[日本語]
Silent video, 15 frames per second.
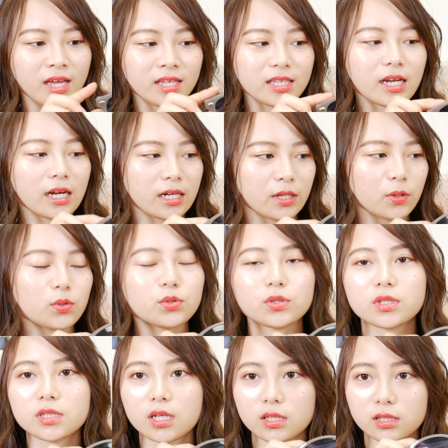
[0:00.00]
だからよく
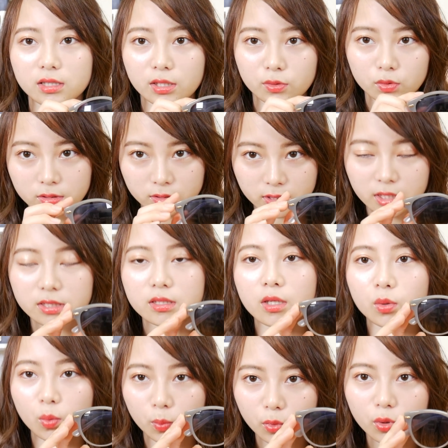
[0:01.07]
使ってるんですけ
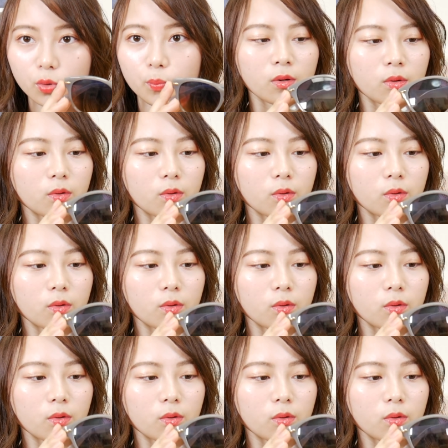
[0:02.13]
ども